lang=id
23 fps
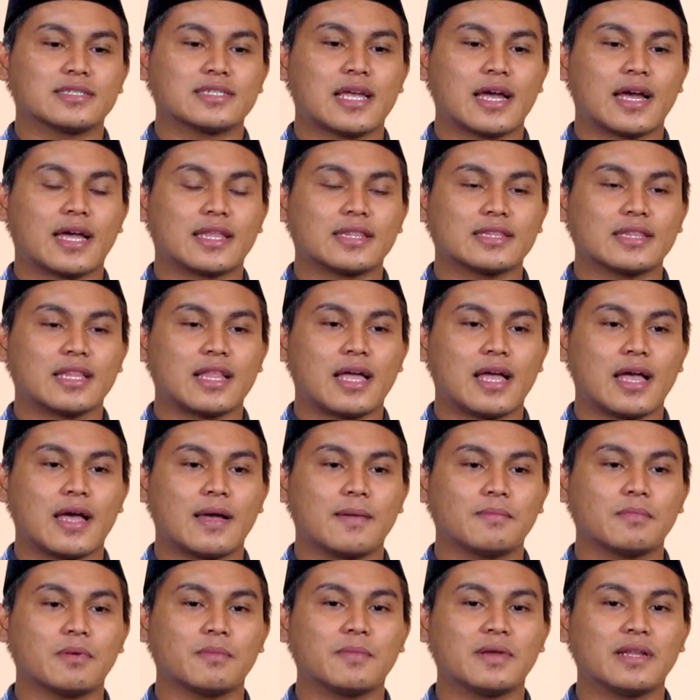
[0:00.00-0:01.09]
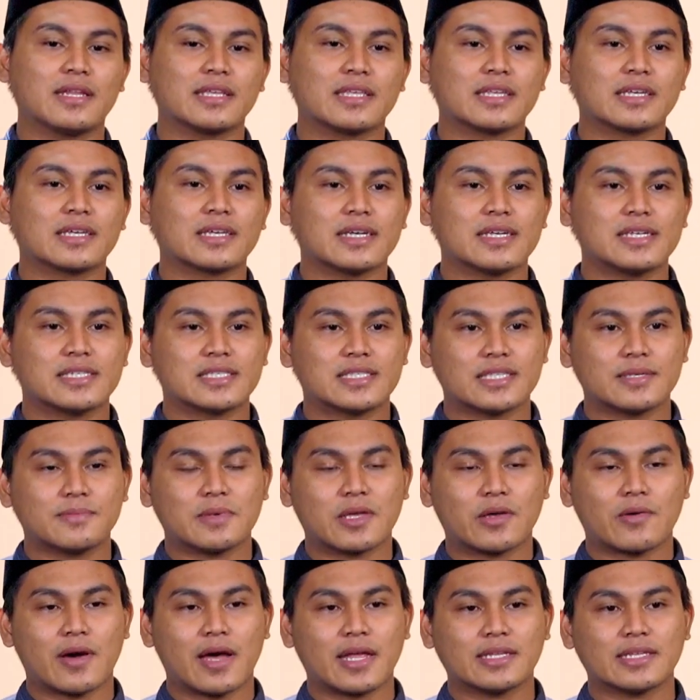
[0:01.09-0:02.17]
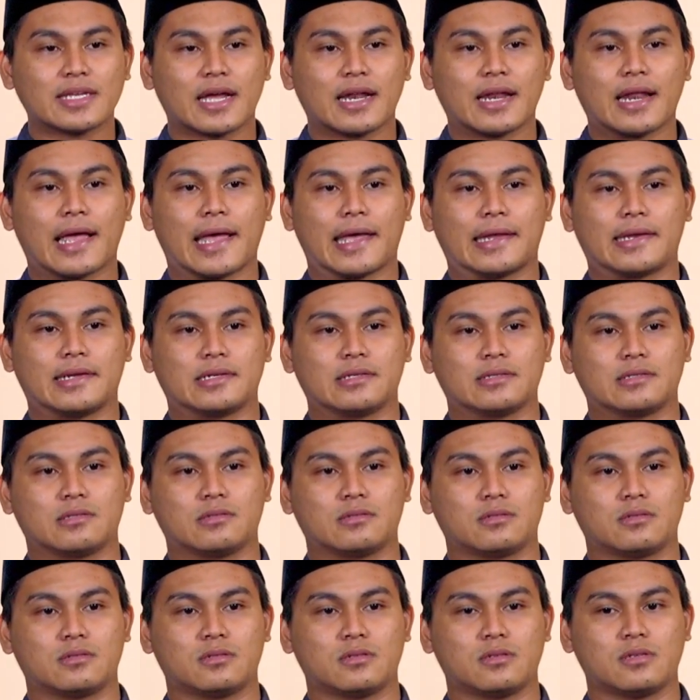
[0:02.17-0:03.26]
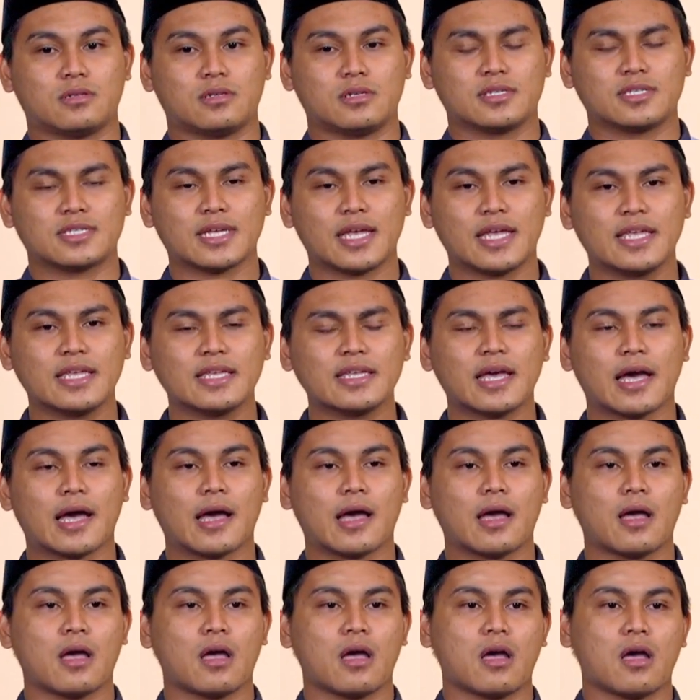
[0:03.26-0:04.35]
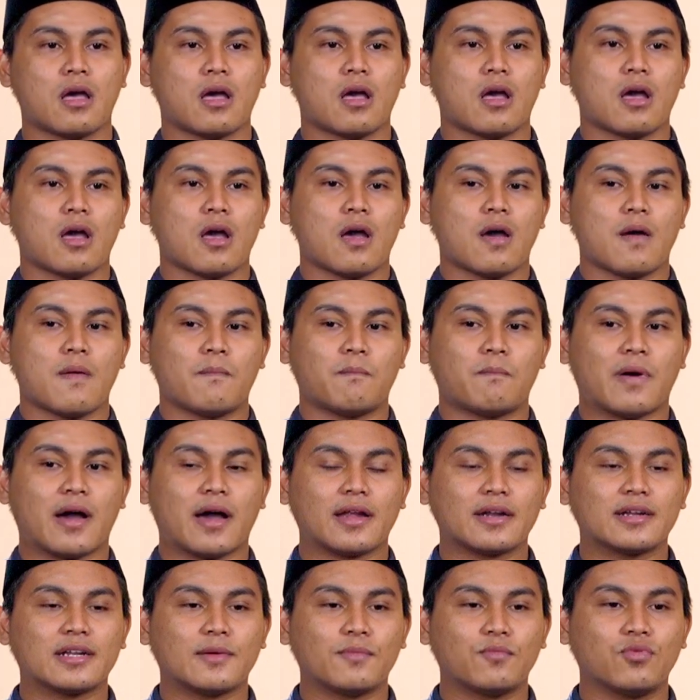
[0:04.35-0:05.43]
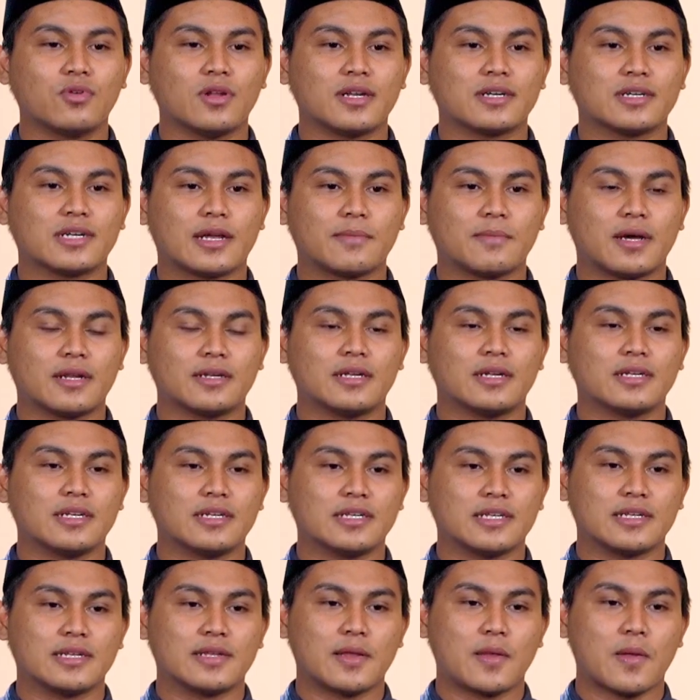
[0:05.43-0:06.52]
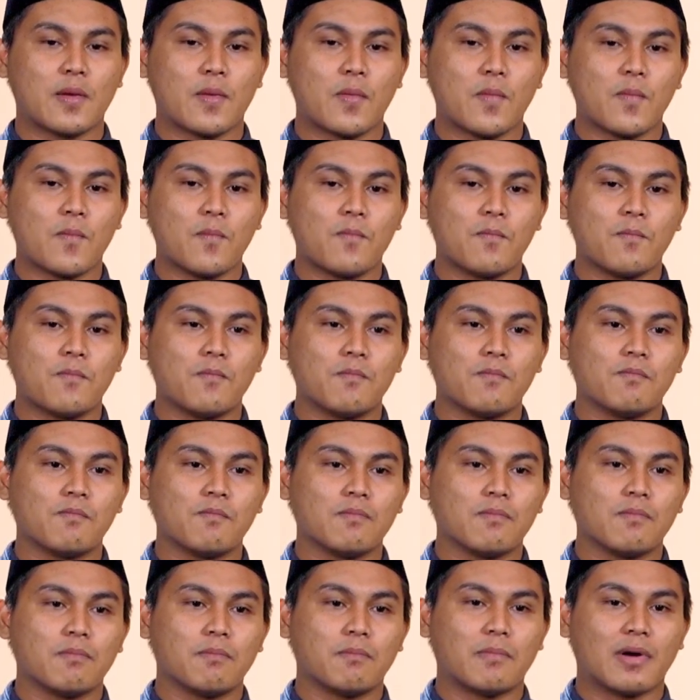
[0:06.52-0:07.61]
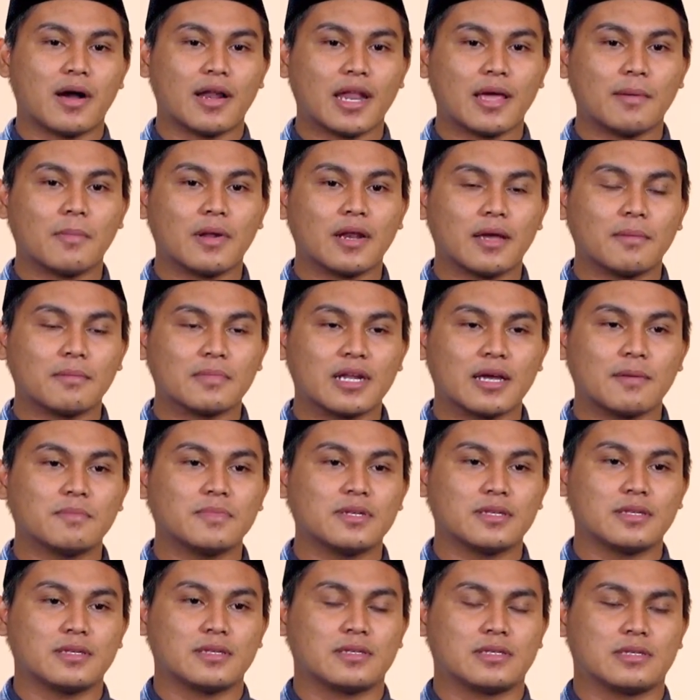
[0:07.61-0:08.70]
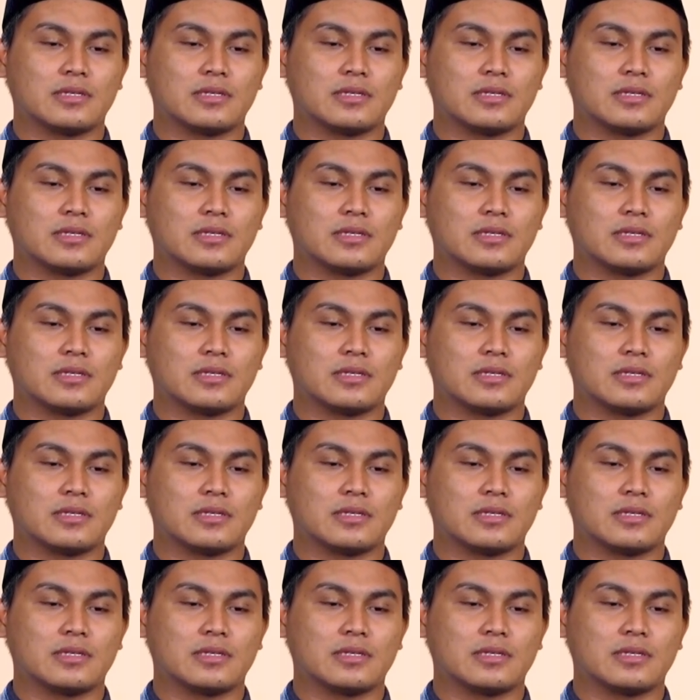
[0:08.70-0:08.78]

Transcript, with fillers: sangatlah memiliki keistimewaan yang lain sehingga pada bulan Ramadan ini, malam-malam Nabi